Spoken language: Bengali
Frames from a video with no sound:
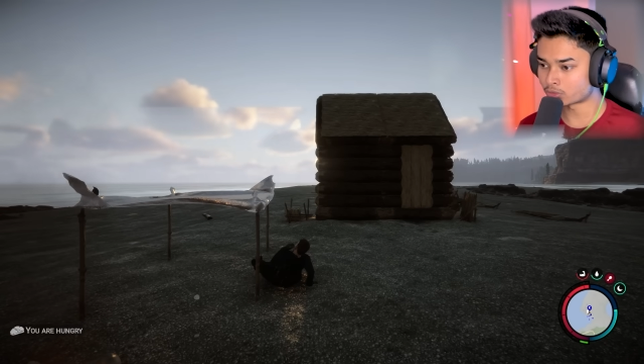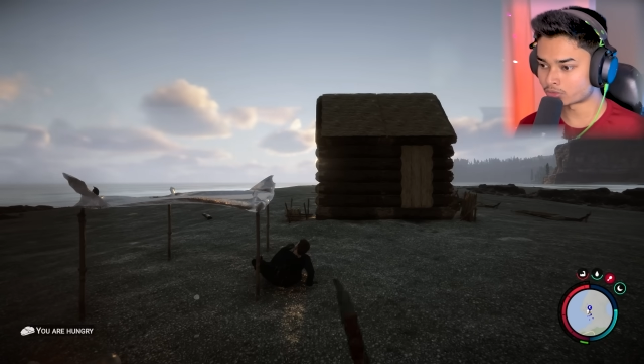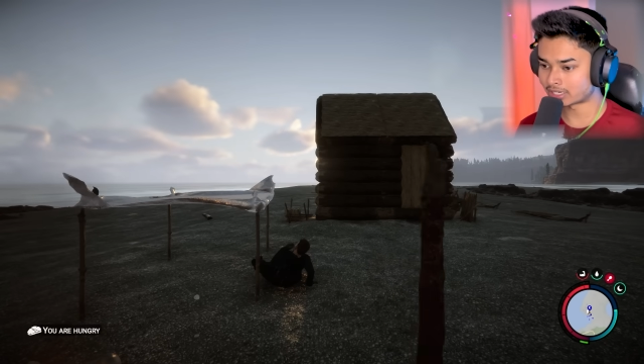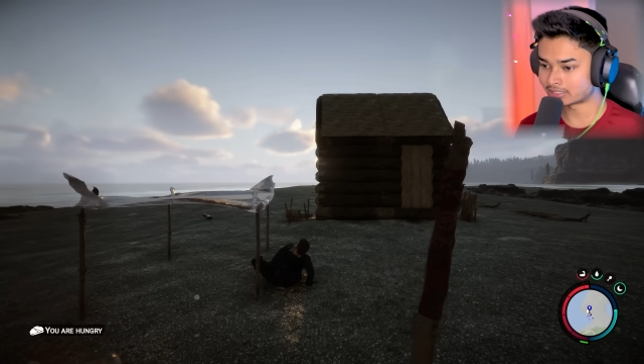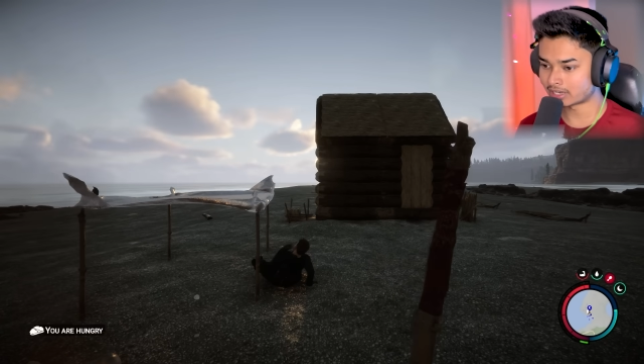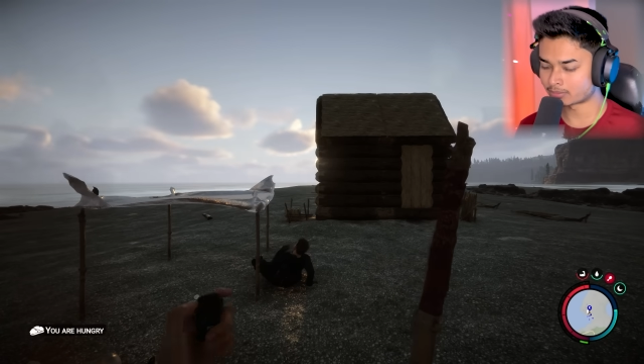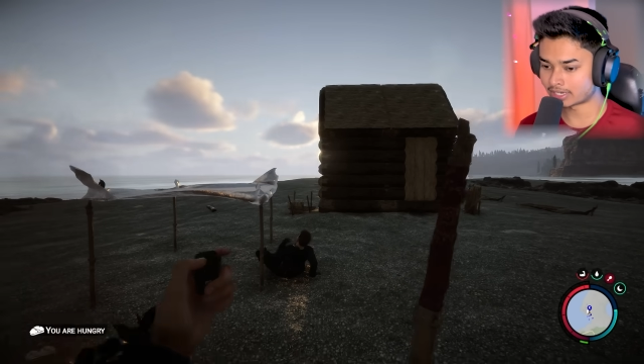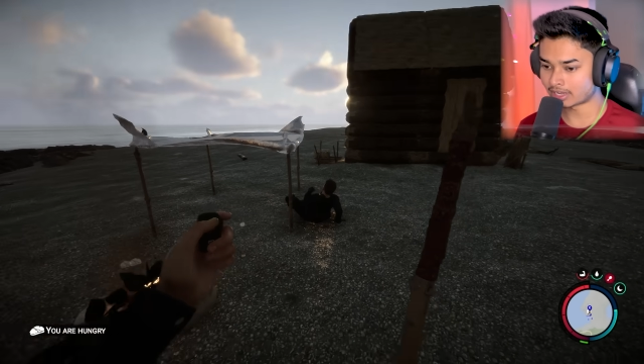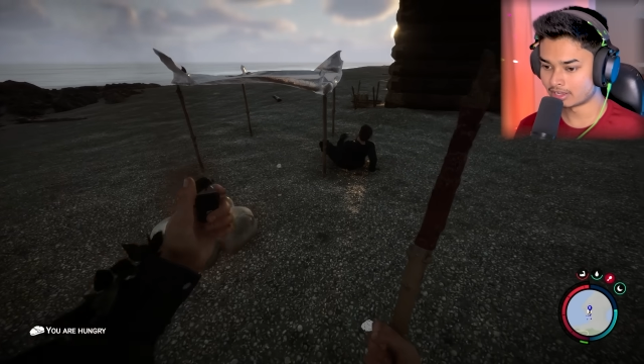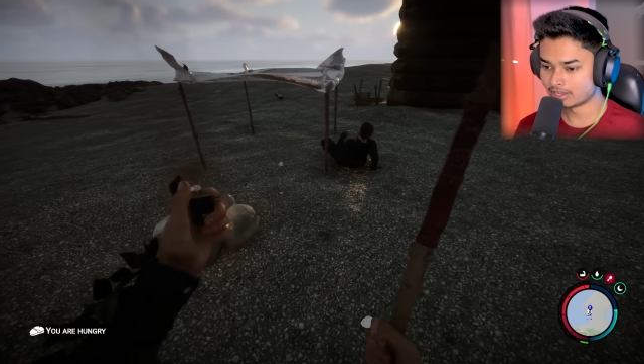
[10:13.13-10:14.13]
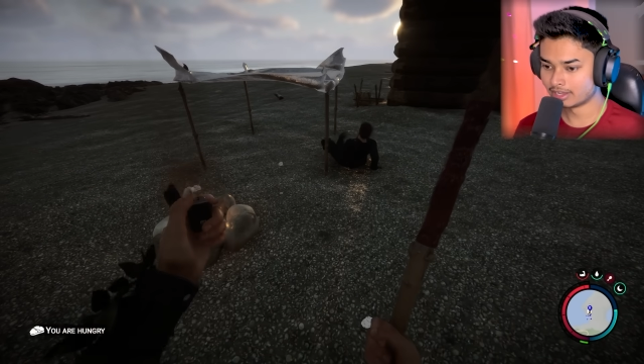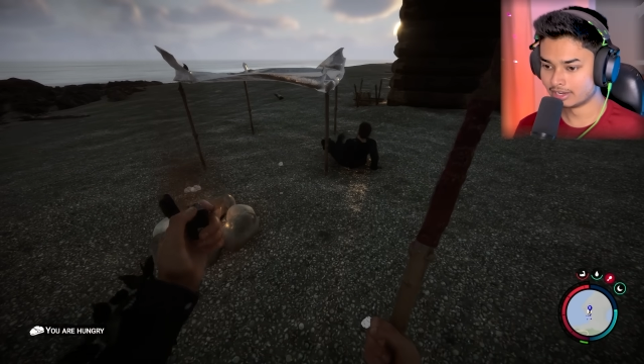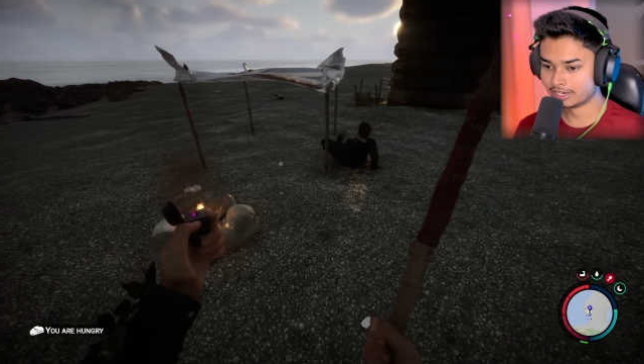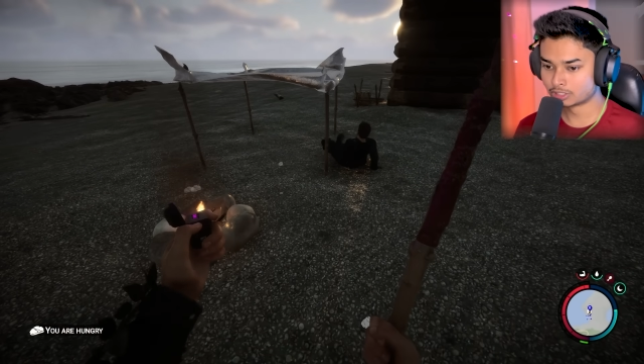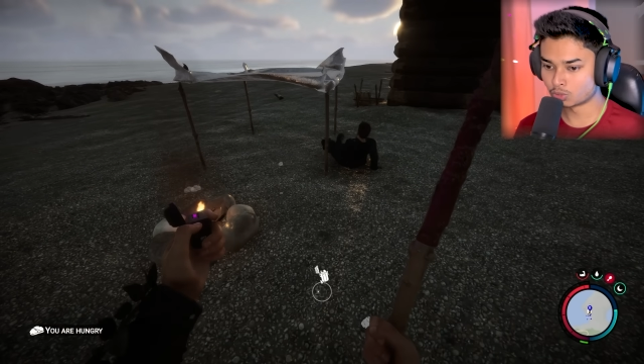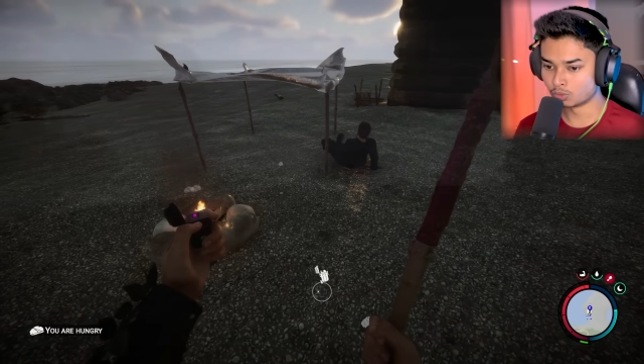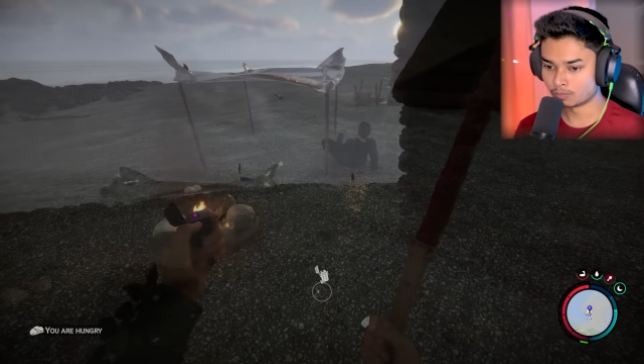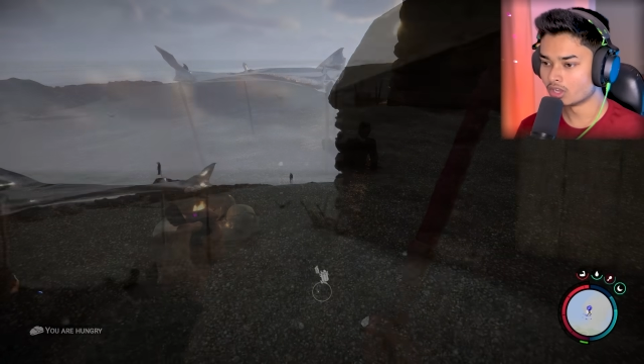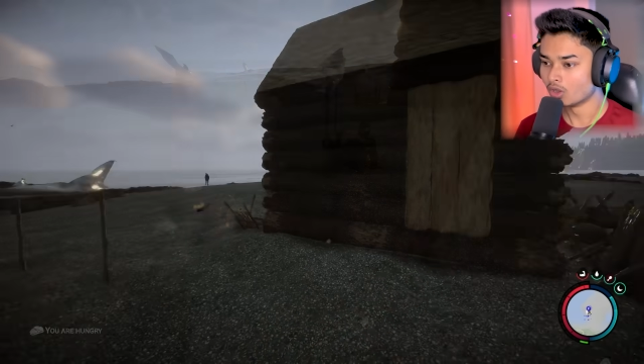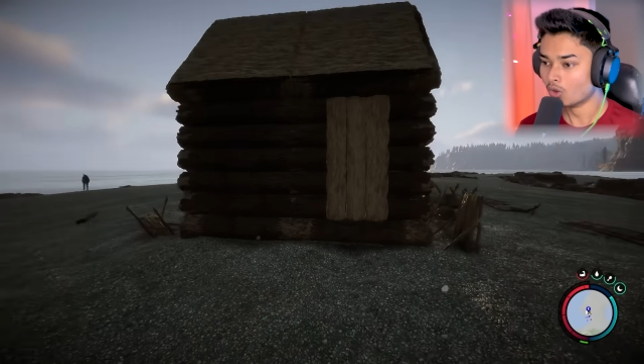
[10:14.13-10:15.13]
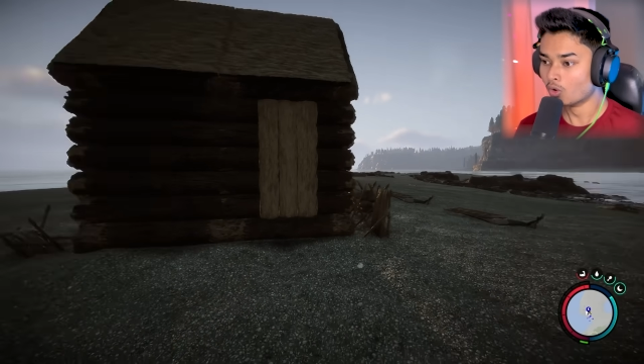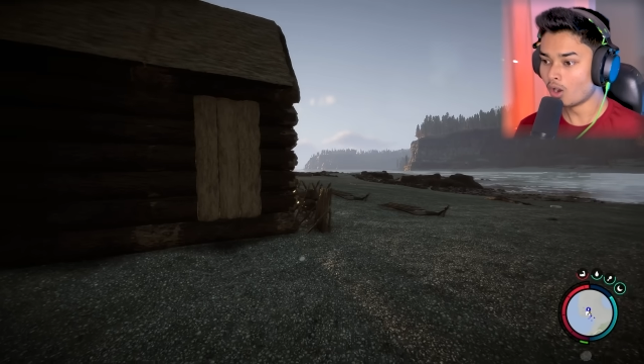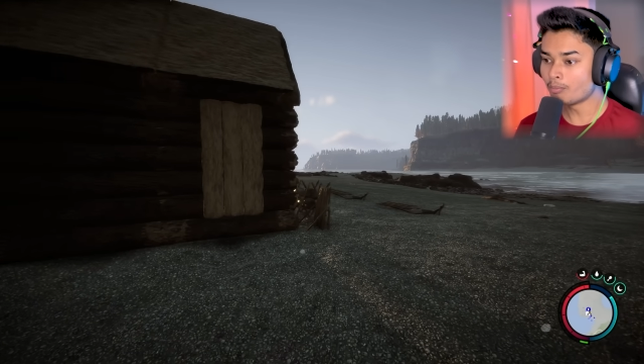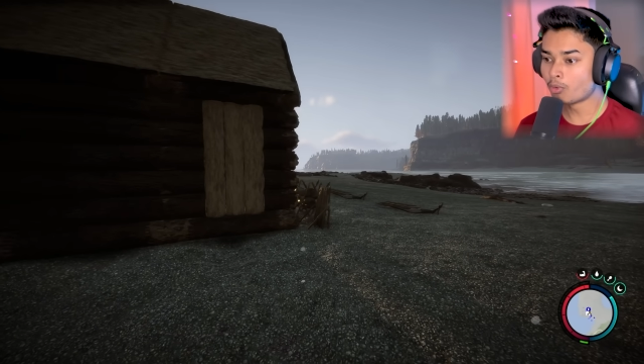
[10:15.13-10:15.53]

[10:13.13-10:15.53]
কোনো কাজে লাগবে না লেটস গো ও